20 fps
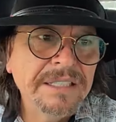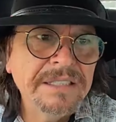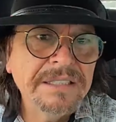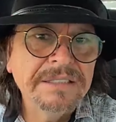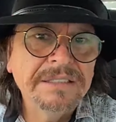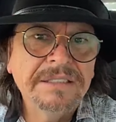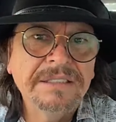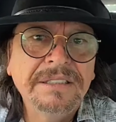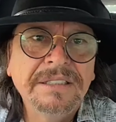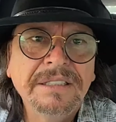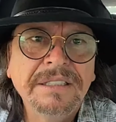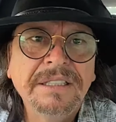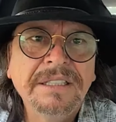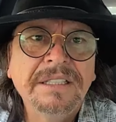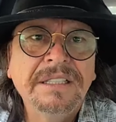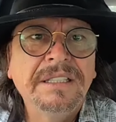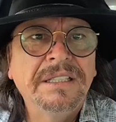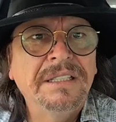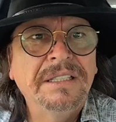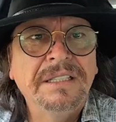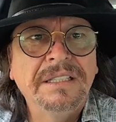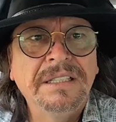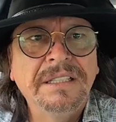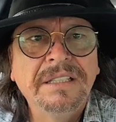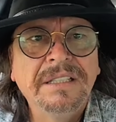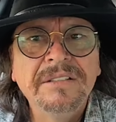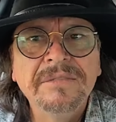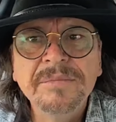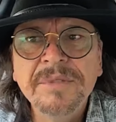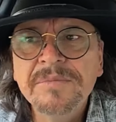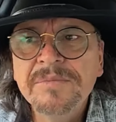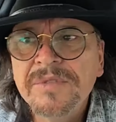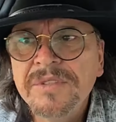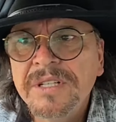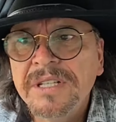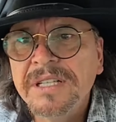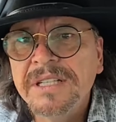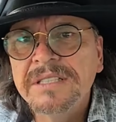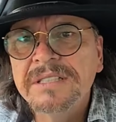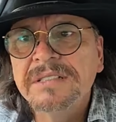y, y lo mismo que ya
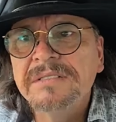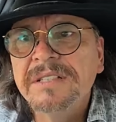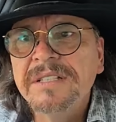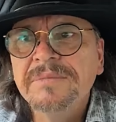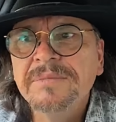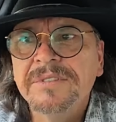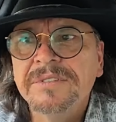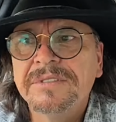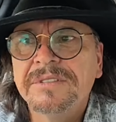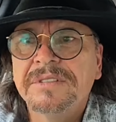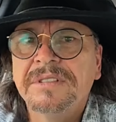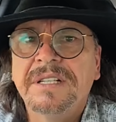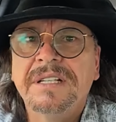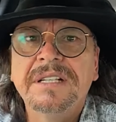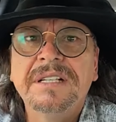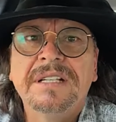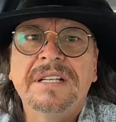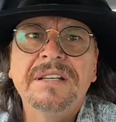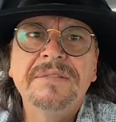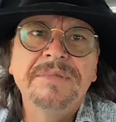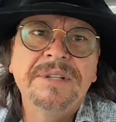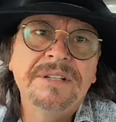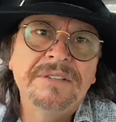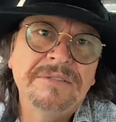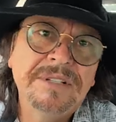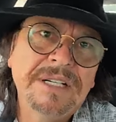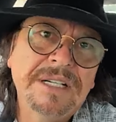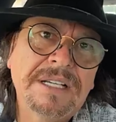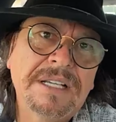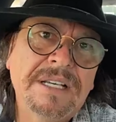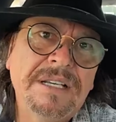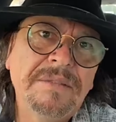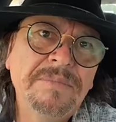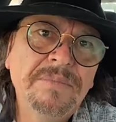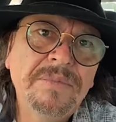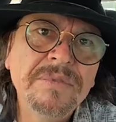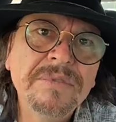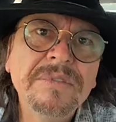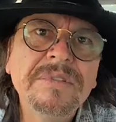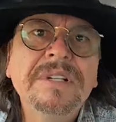sabemos, que el crimen no va a quedar
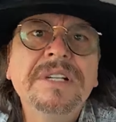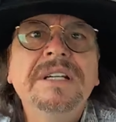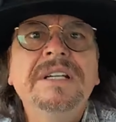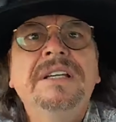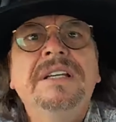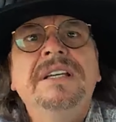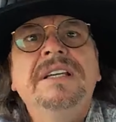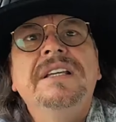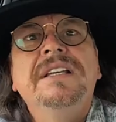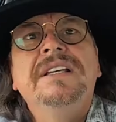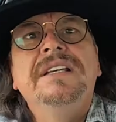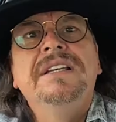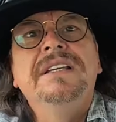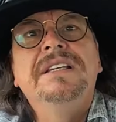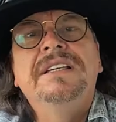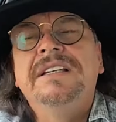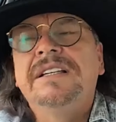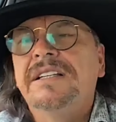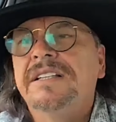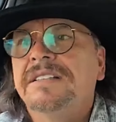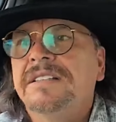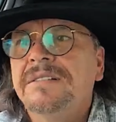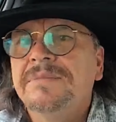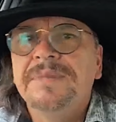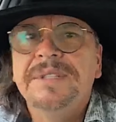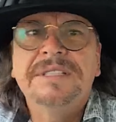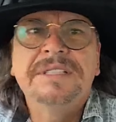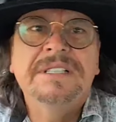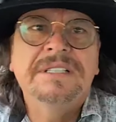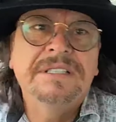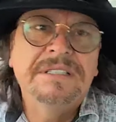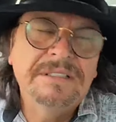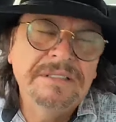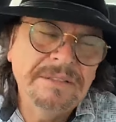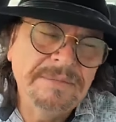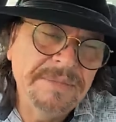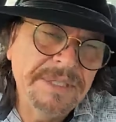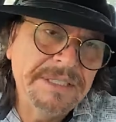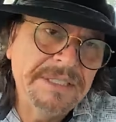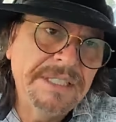impune y que se
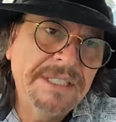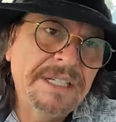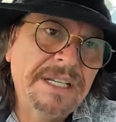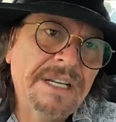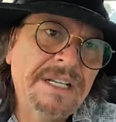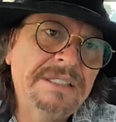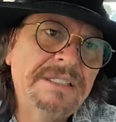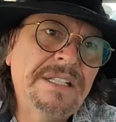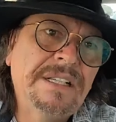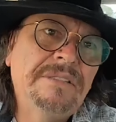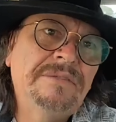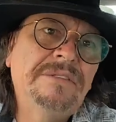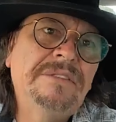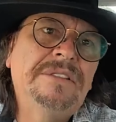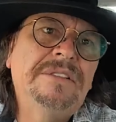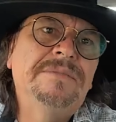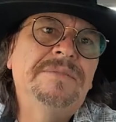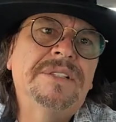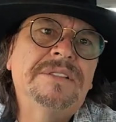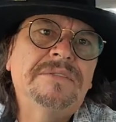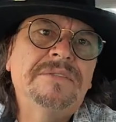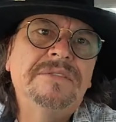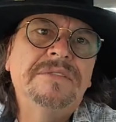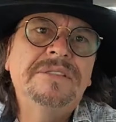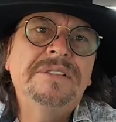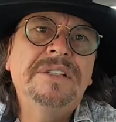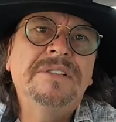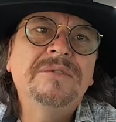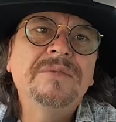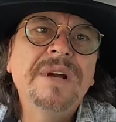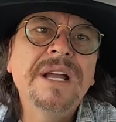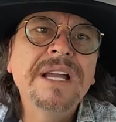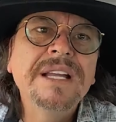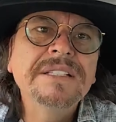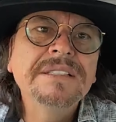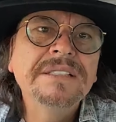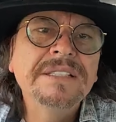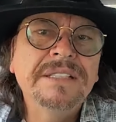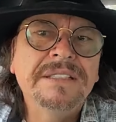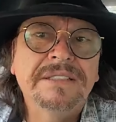investigar hasta las últimas
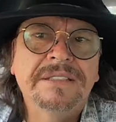consecuencias.